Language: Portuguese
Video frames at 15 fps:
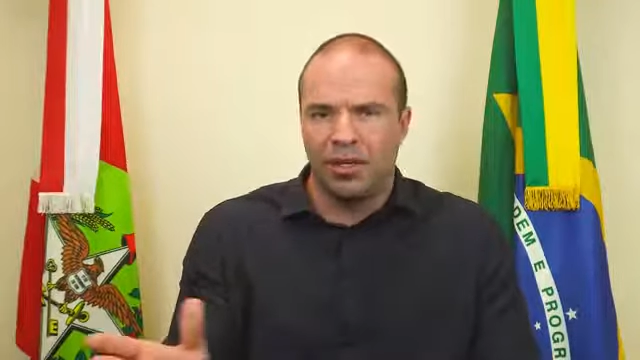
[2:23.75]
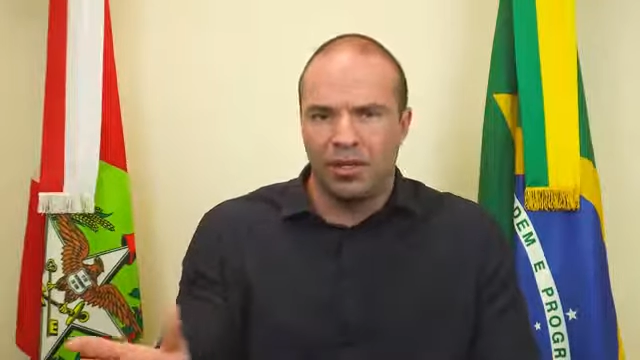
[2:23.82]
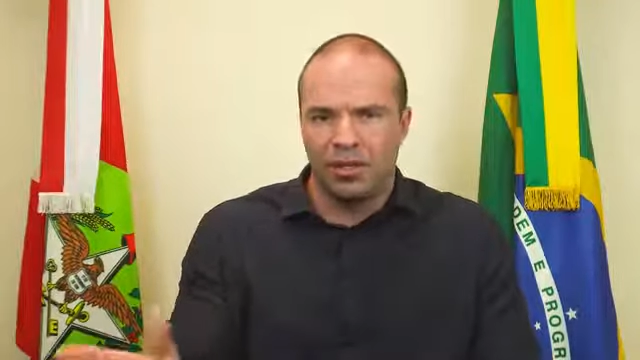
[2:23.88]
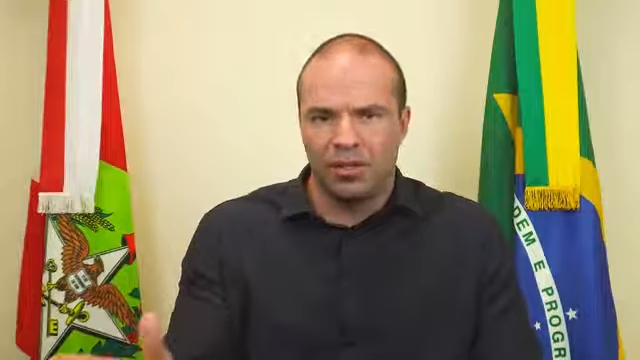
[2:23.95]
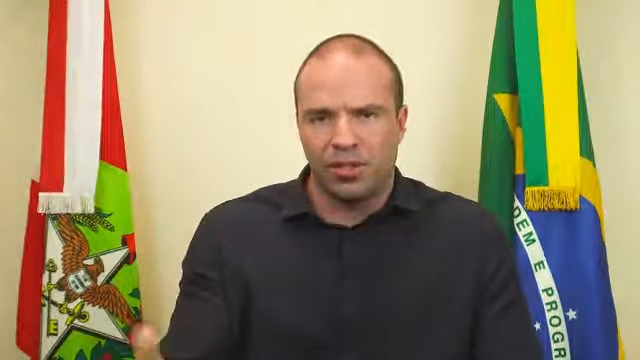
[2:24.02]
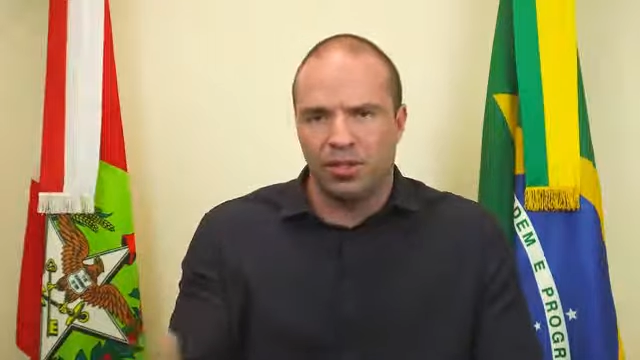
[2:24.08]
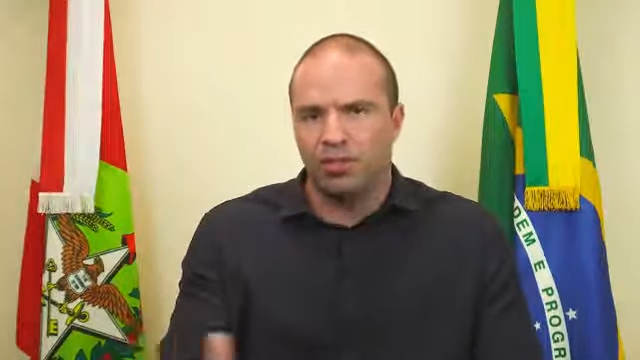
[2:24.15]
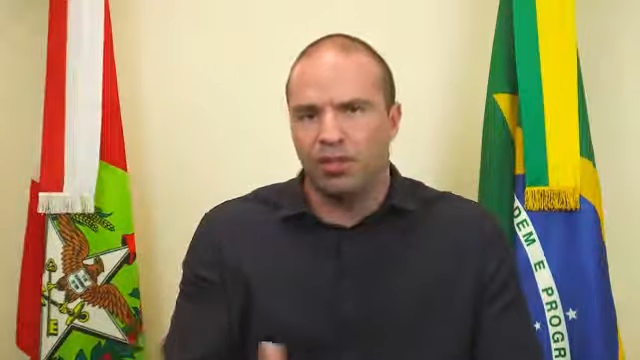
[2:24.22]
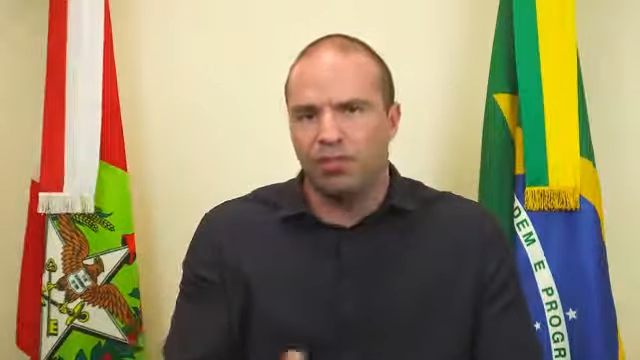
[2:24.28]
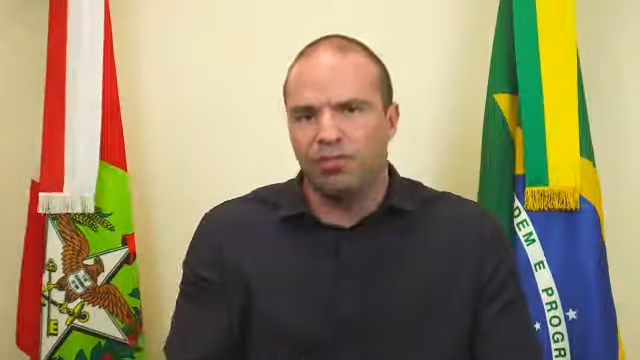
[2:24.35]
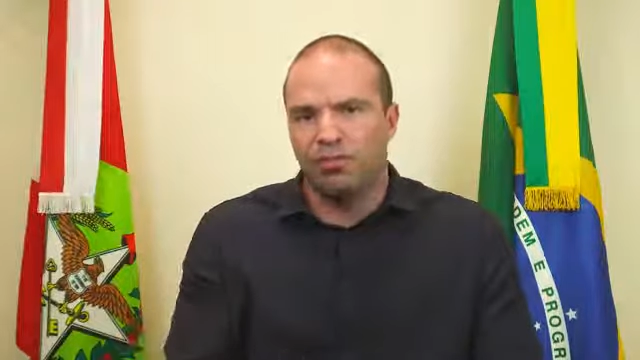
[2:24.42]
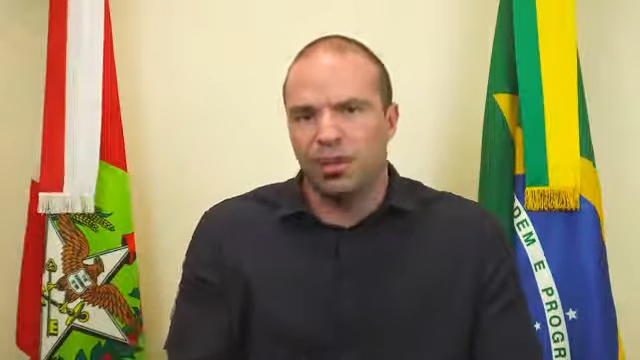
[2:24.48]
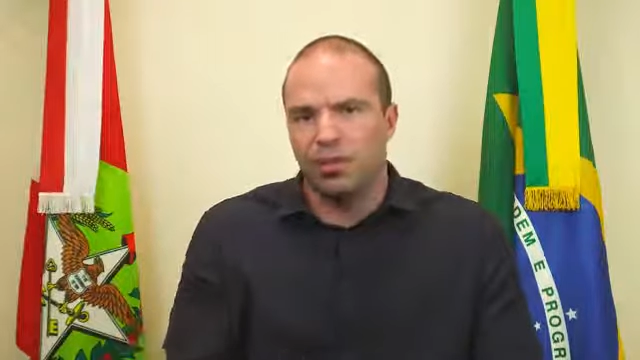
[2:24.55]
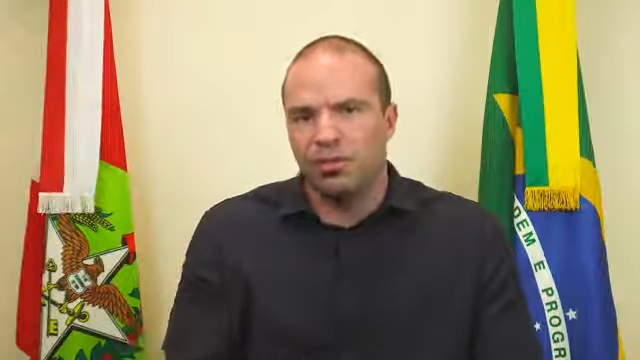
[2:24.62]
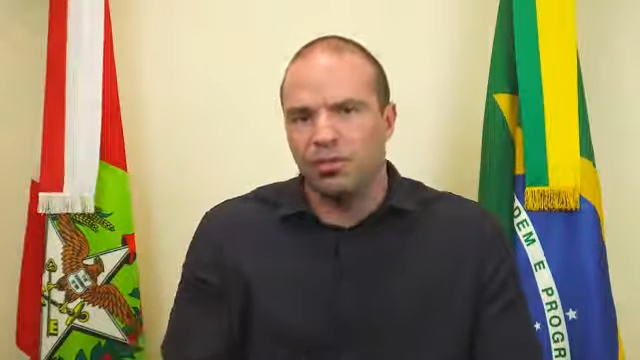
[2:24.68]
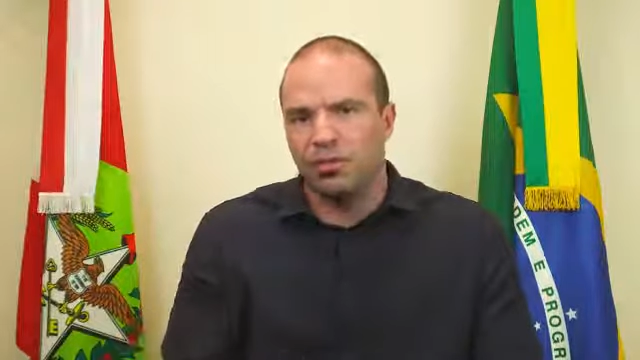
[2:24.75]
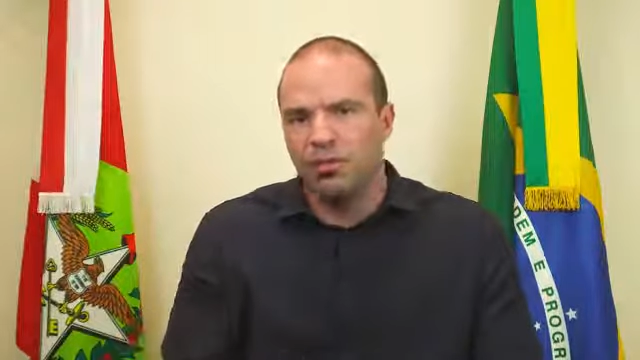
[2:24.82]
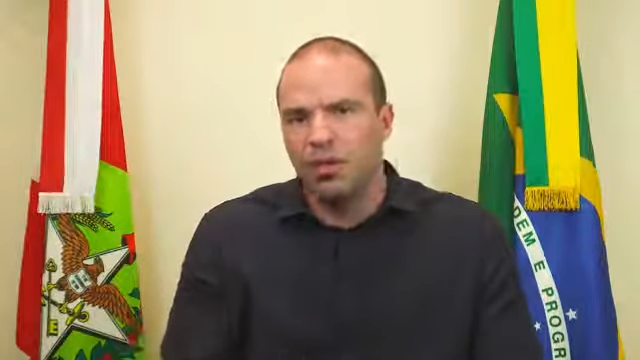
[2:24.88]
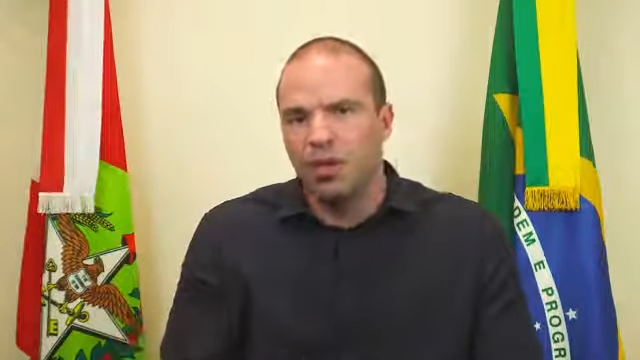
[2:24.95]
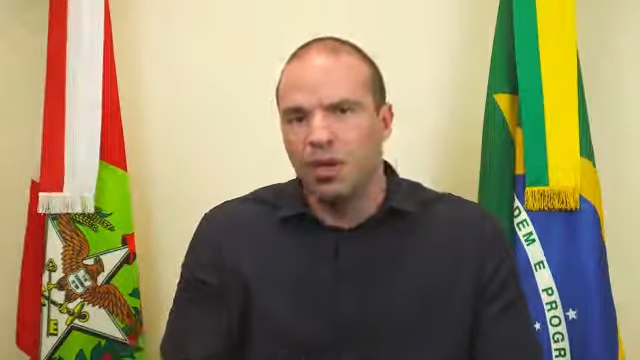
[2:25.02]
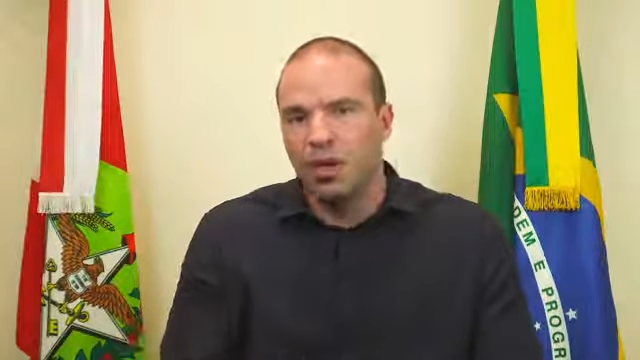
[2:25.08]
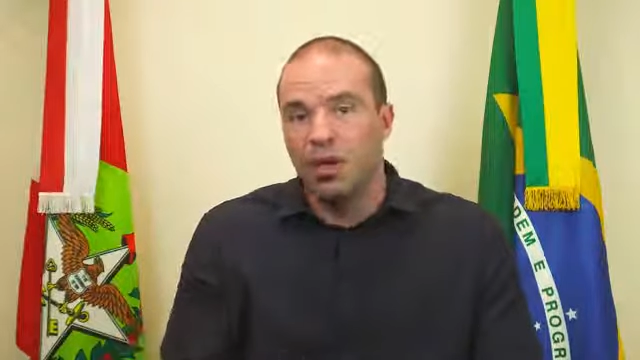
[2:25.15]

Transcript: e seus efeitos.